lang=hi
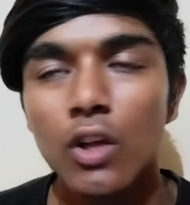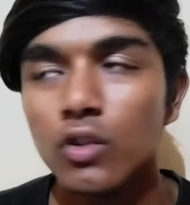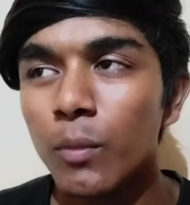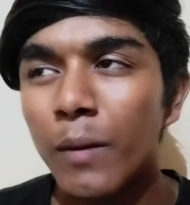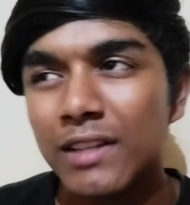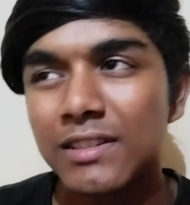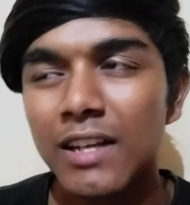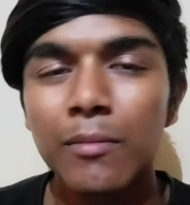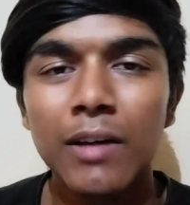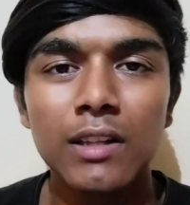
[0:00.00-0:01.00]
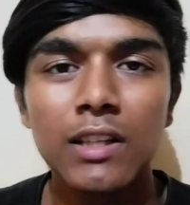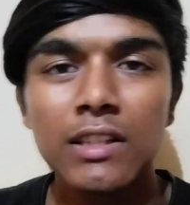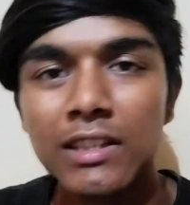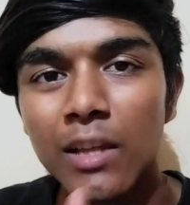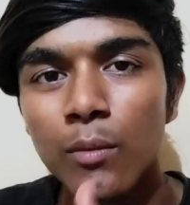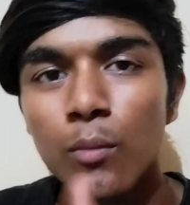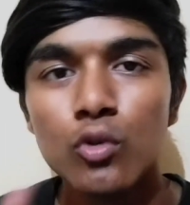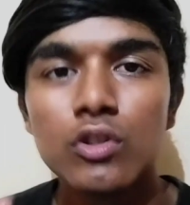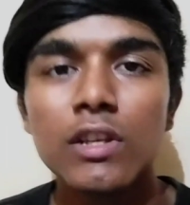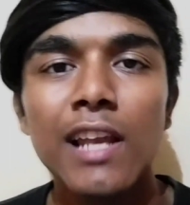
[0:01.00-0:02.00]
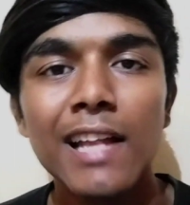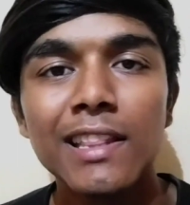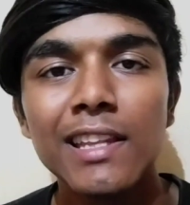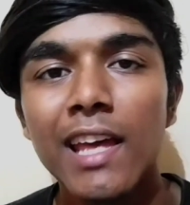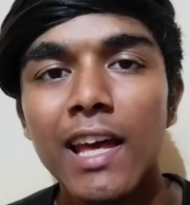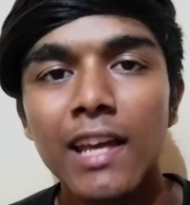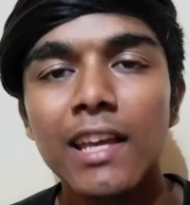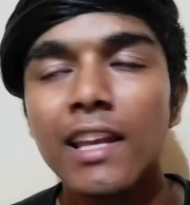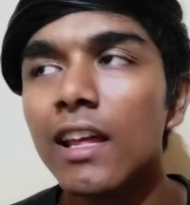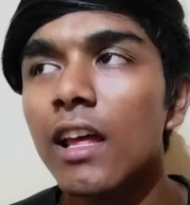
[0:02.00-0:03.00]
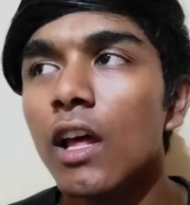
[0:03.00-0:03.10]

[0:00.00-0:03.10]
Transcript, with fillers: जो परिश्रम करते जितने भी मुश्किल आती है है कि नहीं